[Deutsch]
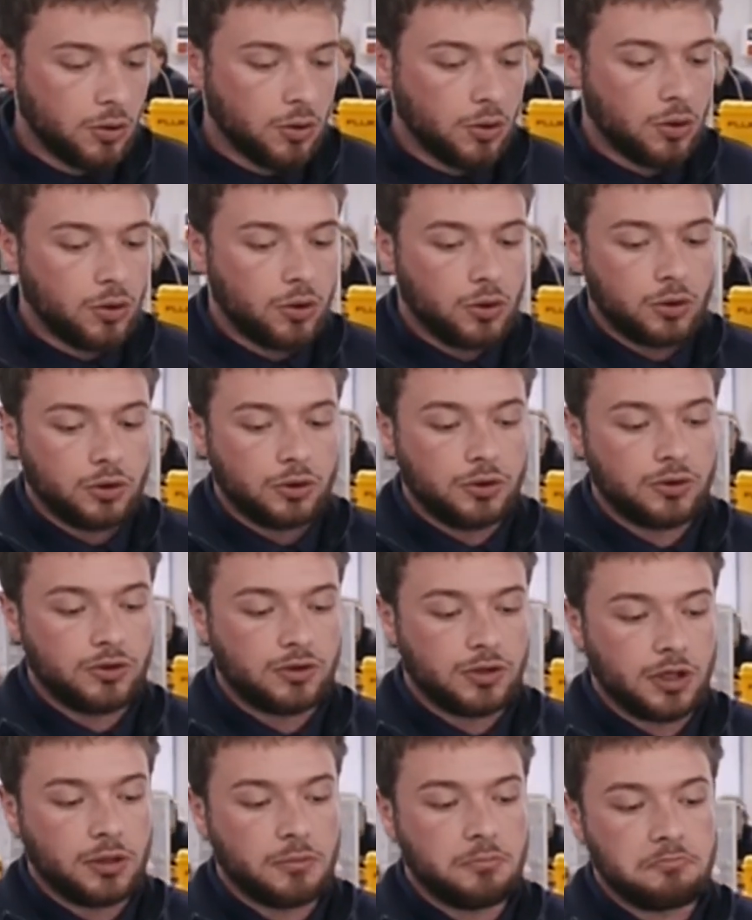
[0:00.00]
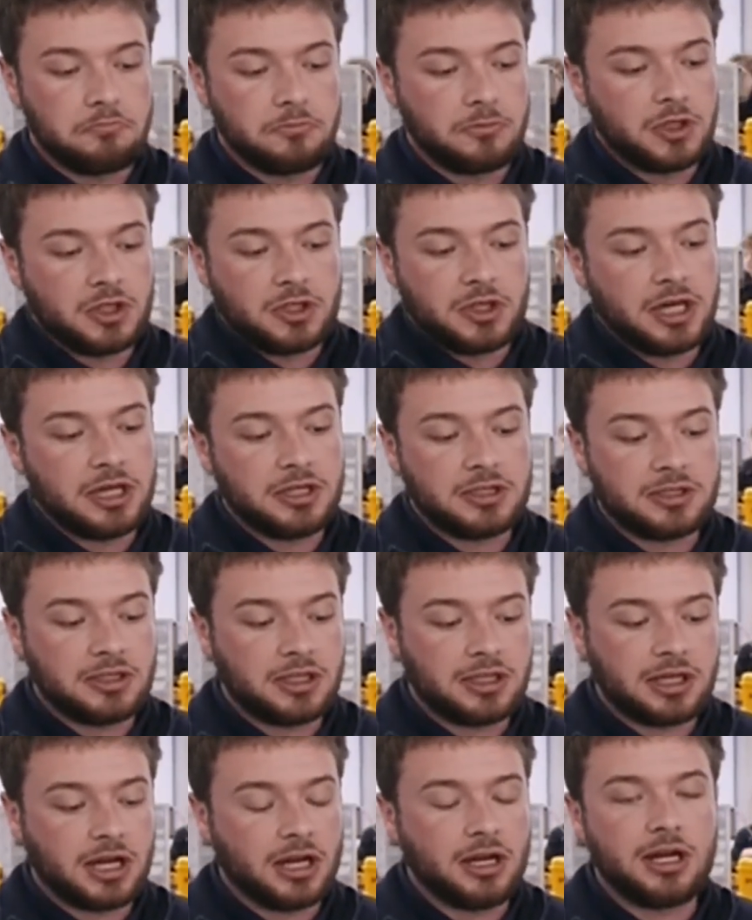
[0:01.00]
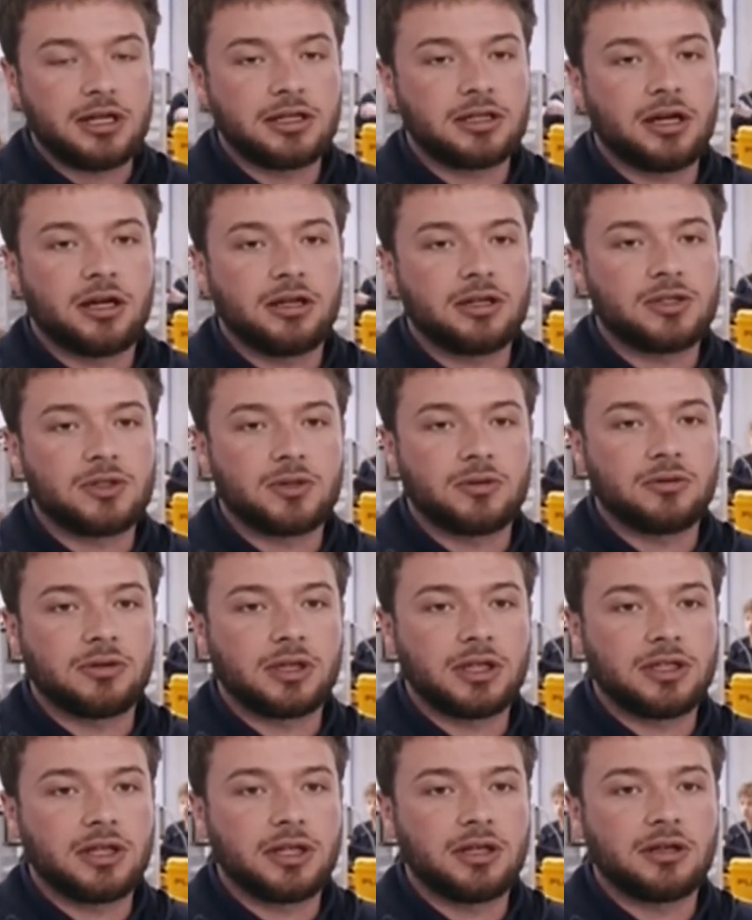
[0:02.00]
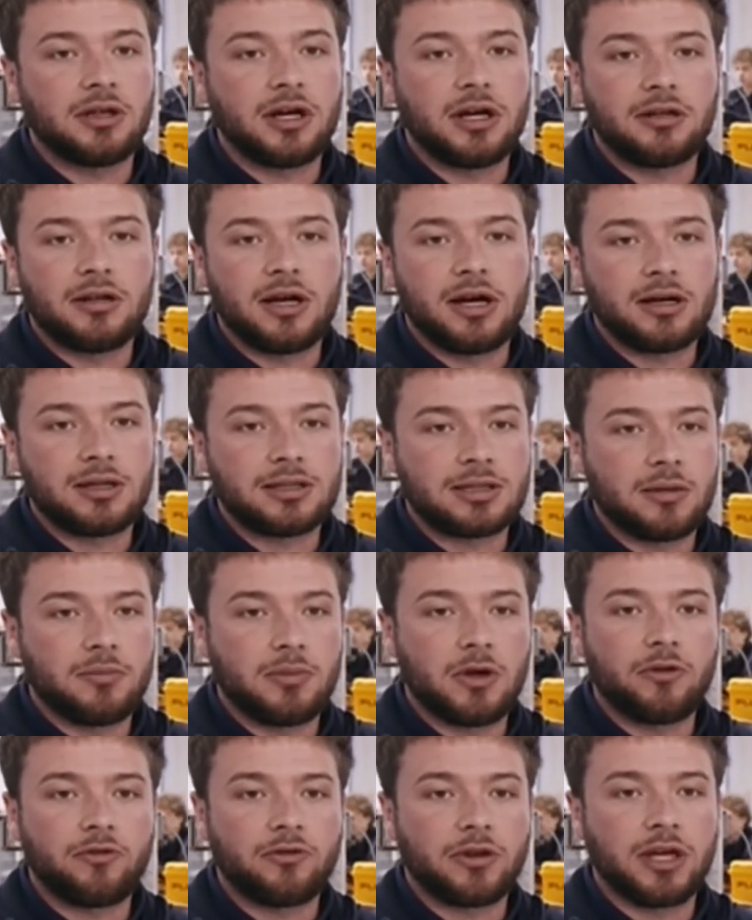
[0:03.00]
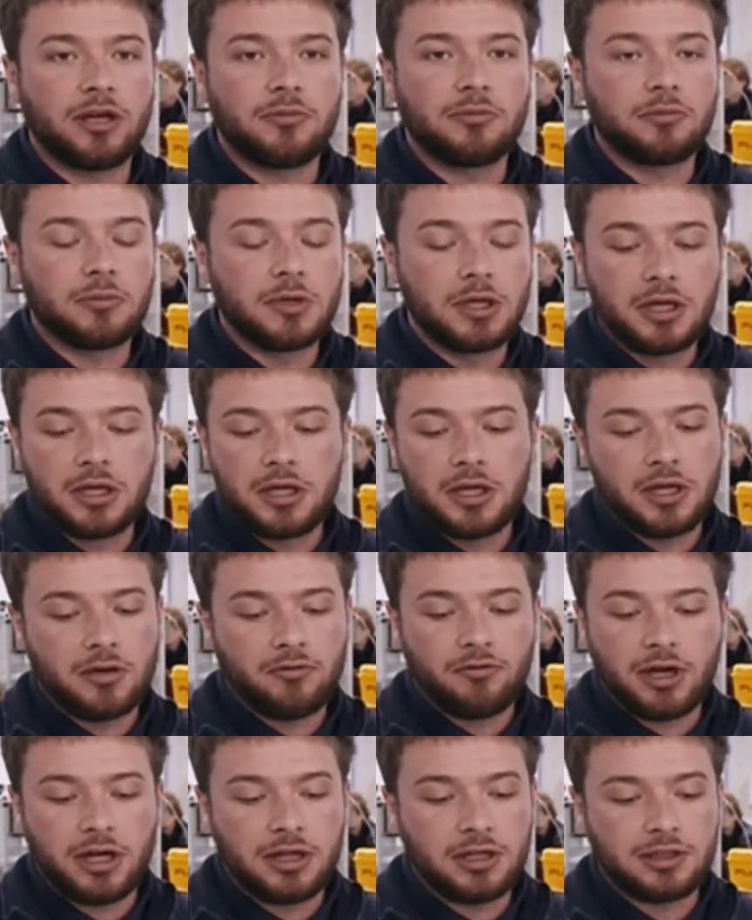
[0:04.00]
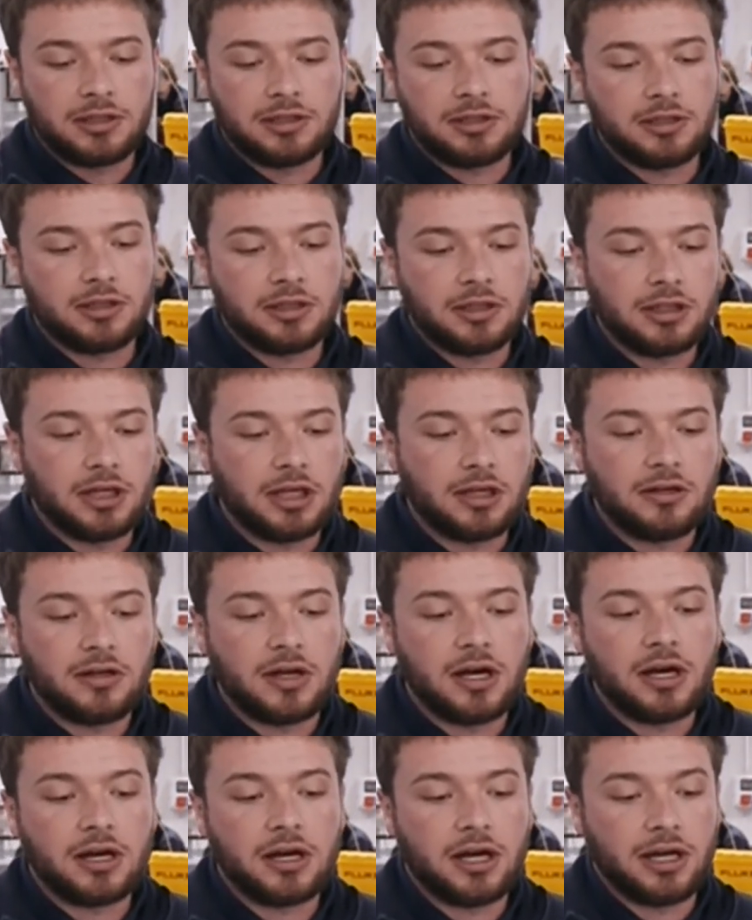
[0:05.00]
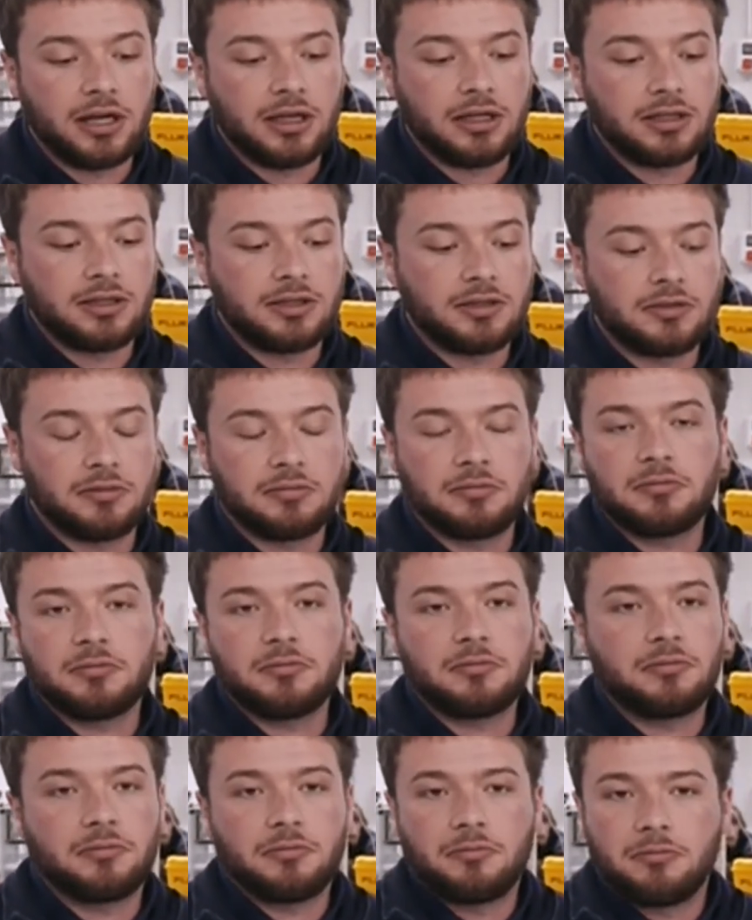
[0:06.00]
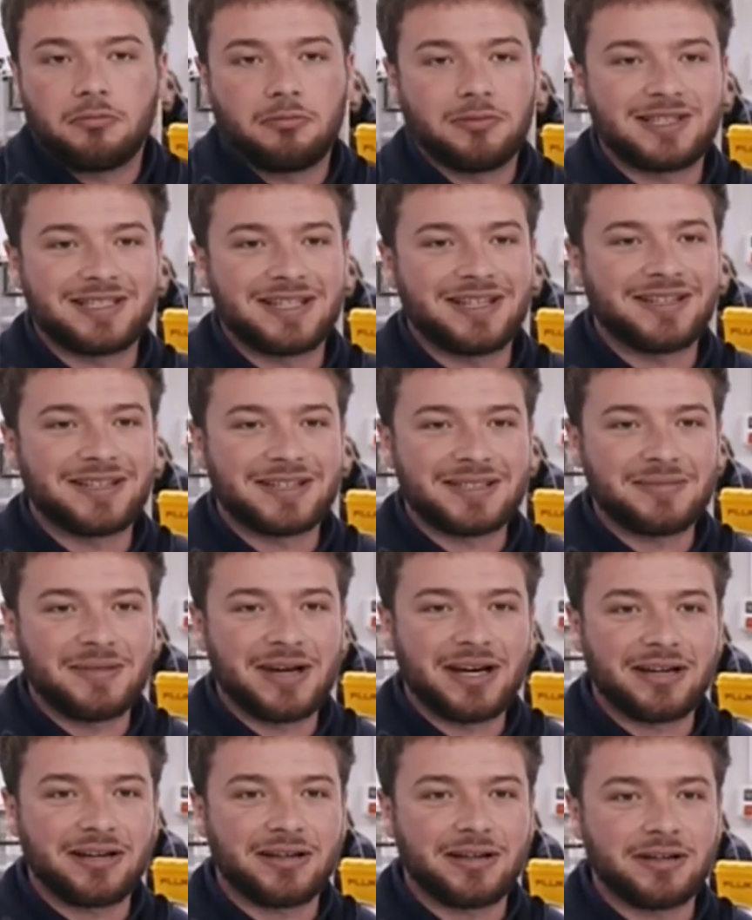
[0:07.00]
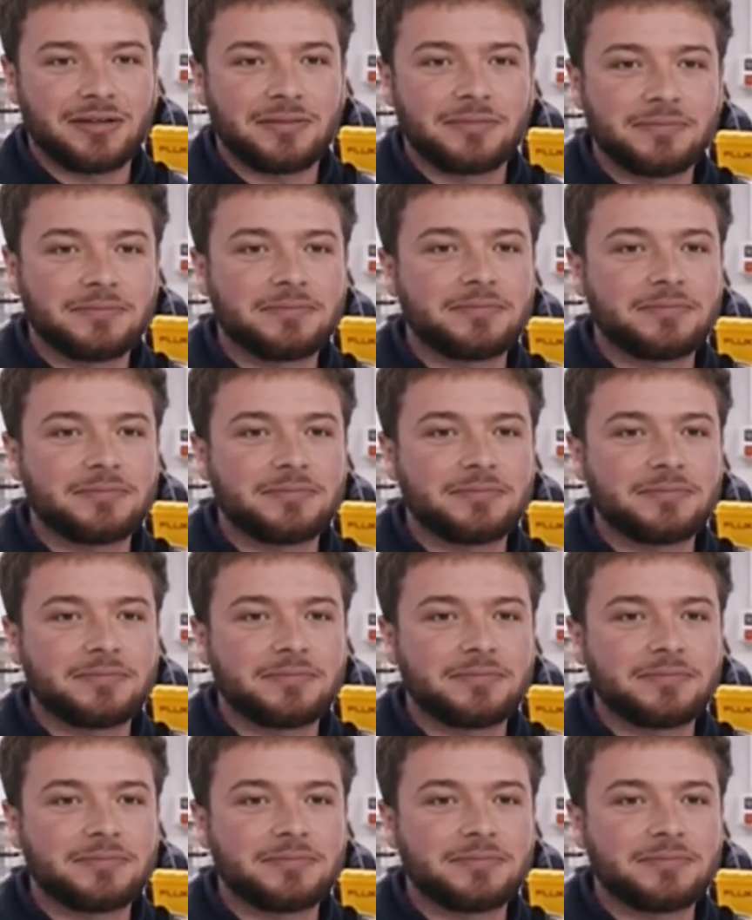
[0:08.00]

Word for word: Und ähm, das heißt, ich kann eigentlich gar nicht so einen richtigen Tagesablauf geben, weil ich äh, jeden Tag eigentlich was anderes machen kann.